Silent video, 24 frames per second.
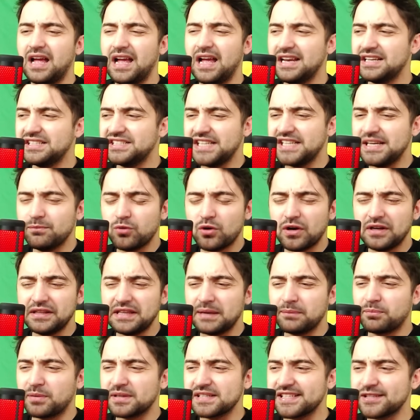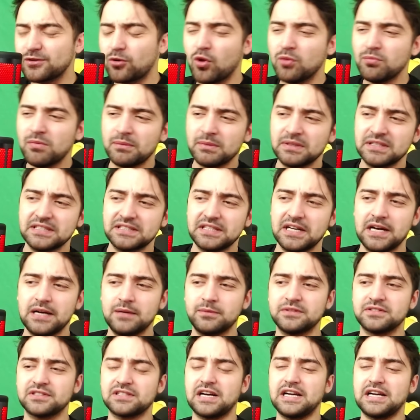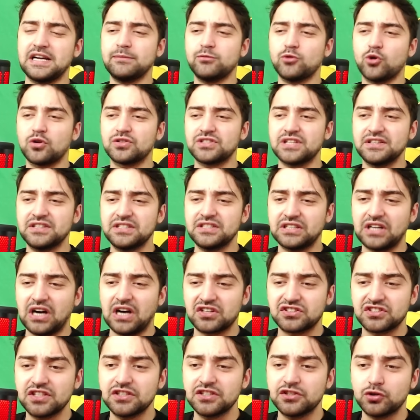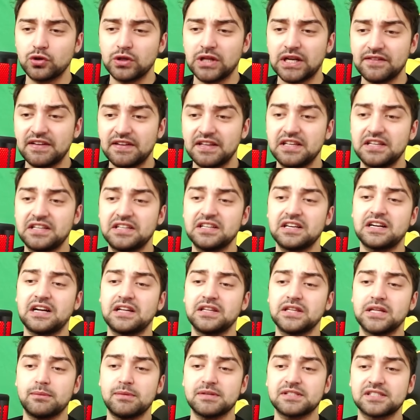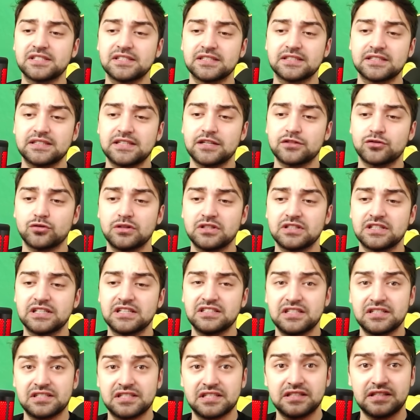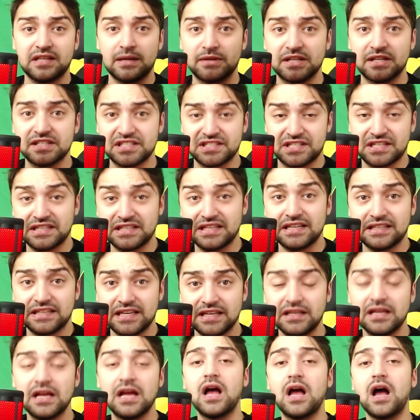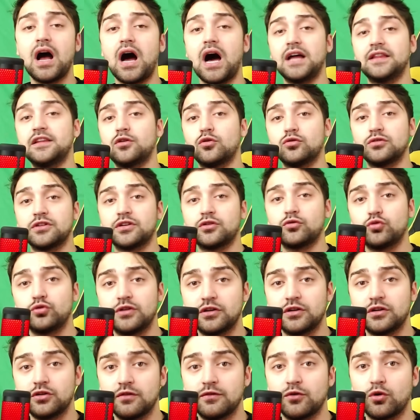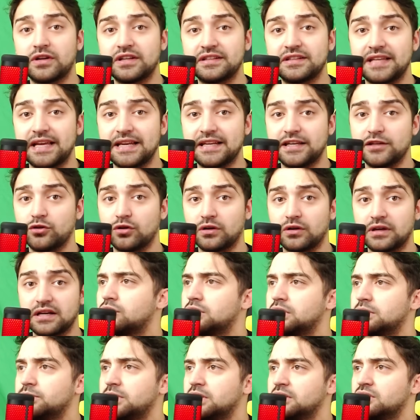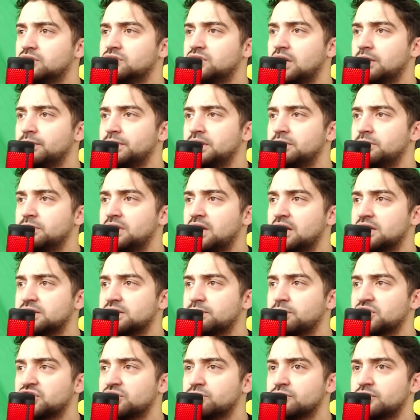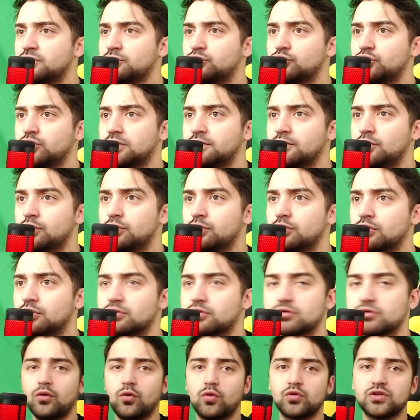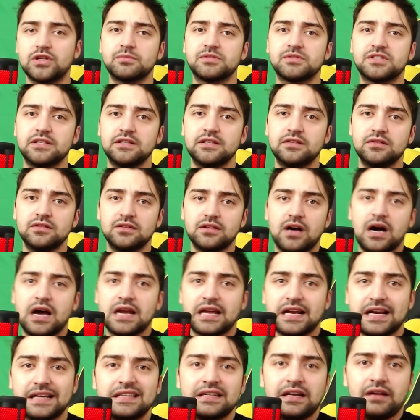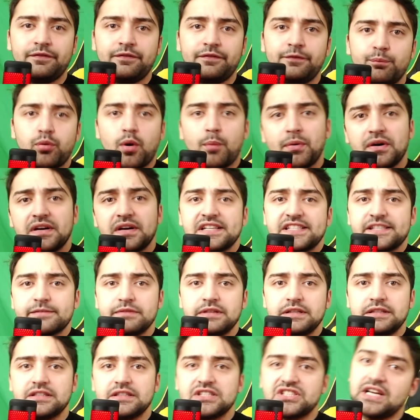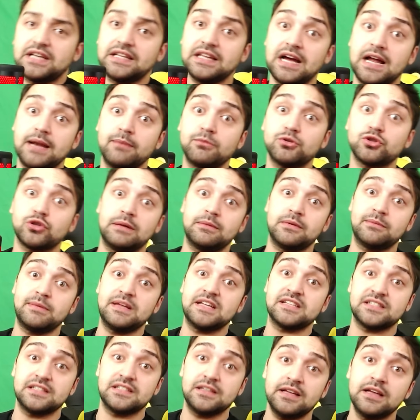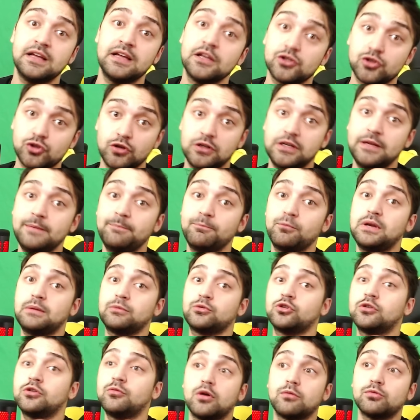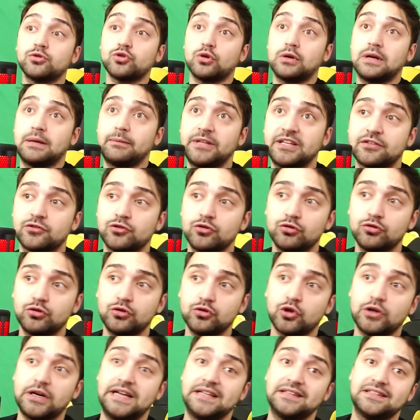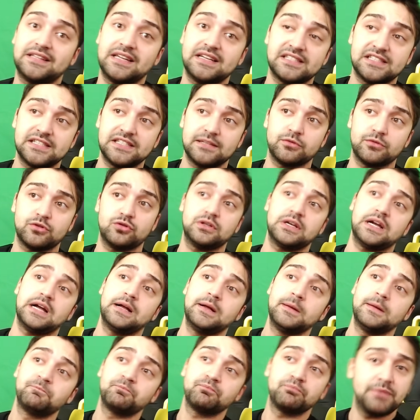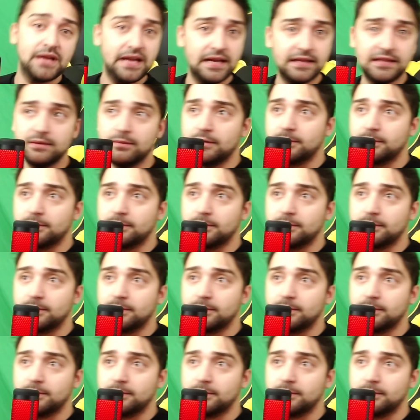Her şey bu kadar basit olmamalıydı abi. Karayip korsanları karşına çıkıyorlar ve iki rekat namaz kıldıktan sonra kılıçla seni tam keseceklerken annen onları uyarıyor ve orayı terk ediyorlar. Ona bir anda caminin minaresi başımıza düşüyor ve ölüyoruz. Hocam senin arka taraf popa kısmı dışarıda kalmış olabilir. Ben sana söyleyeyim böyle bir durum olmuş olabilir. Çünkü çok enterestik bir rüya. Beğendim